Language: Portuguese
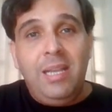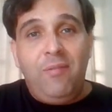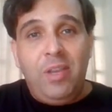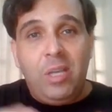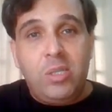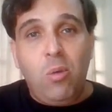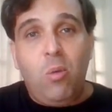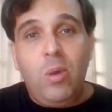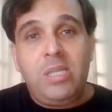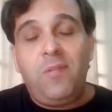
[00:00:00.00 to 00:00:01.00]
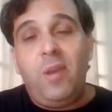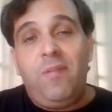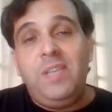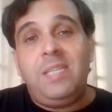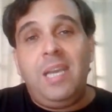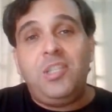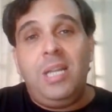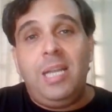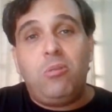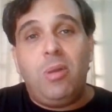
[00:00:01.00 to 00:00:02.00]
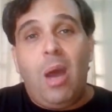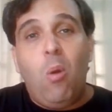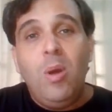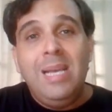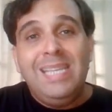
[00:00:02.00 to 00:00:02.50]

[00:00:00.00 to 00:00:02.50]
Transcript: devido ao seu coeficiente eleitoral,